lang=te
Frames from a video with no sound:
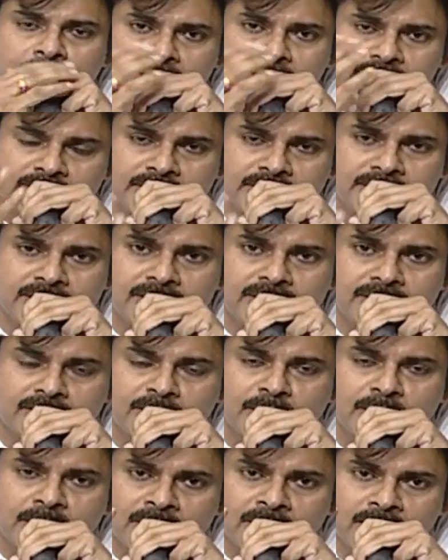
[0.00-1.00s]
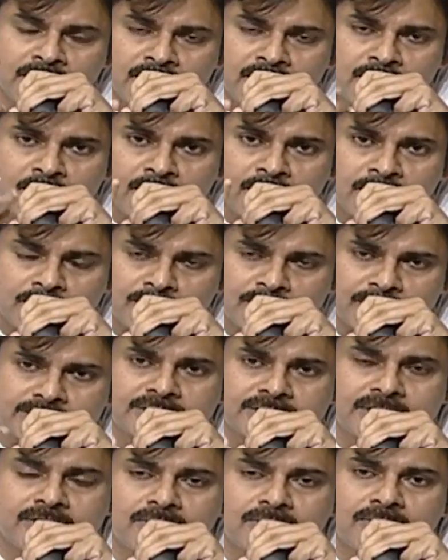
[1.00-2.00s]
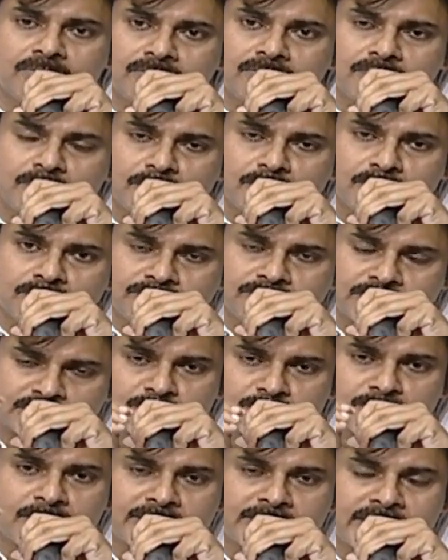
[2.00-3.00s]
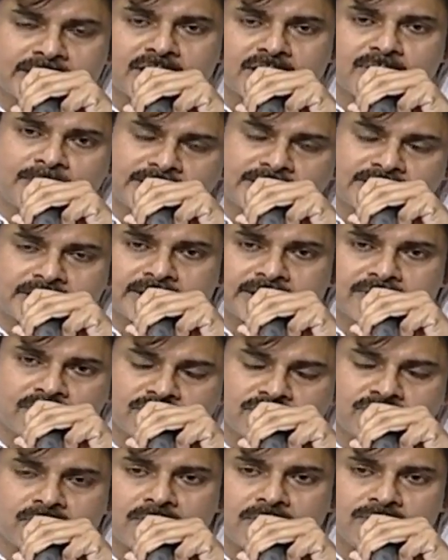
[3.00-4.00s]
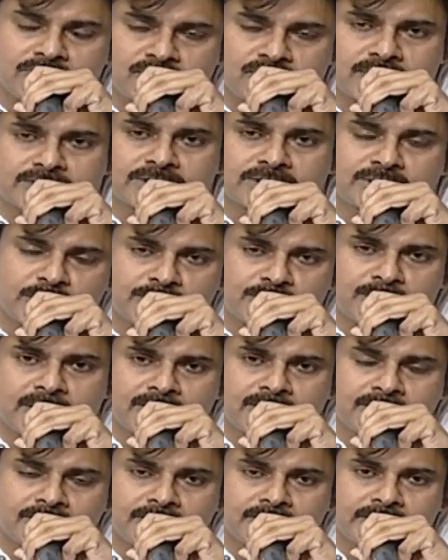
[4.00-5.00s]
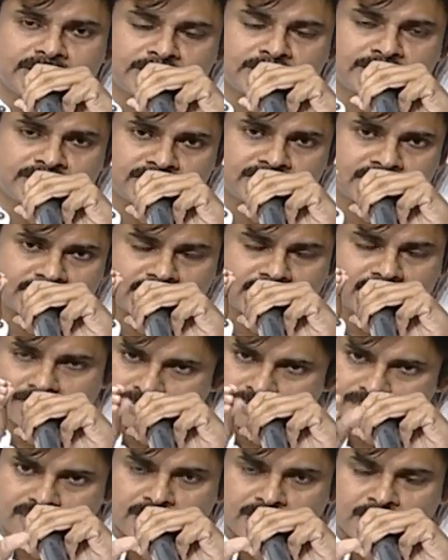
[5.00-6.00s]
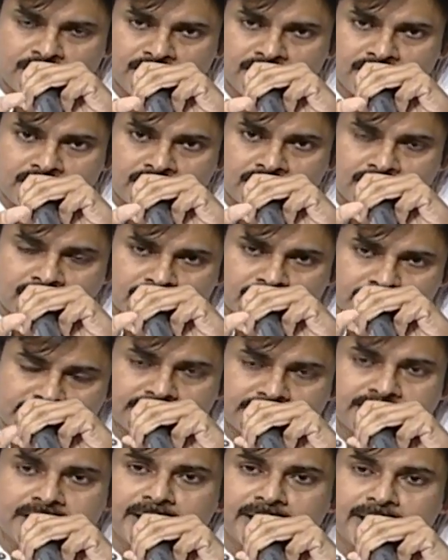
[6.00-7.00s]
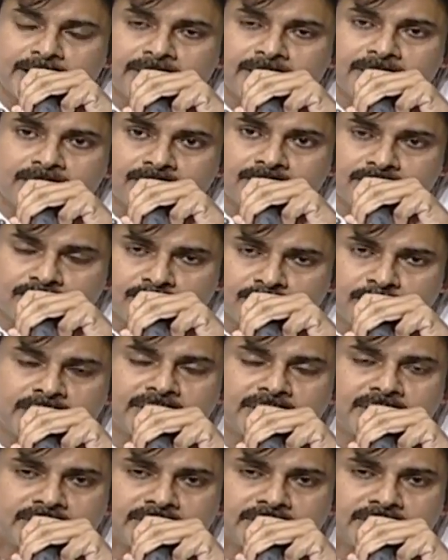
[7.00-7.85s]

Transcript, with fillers: ఇది ప్రజలు చంద్రబాబు నాయుడు గారు పెడతారు ఈ అవిశ్వాస తీర్మానం లేదంటే చిన్న లేదంటే మన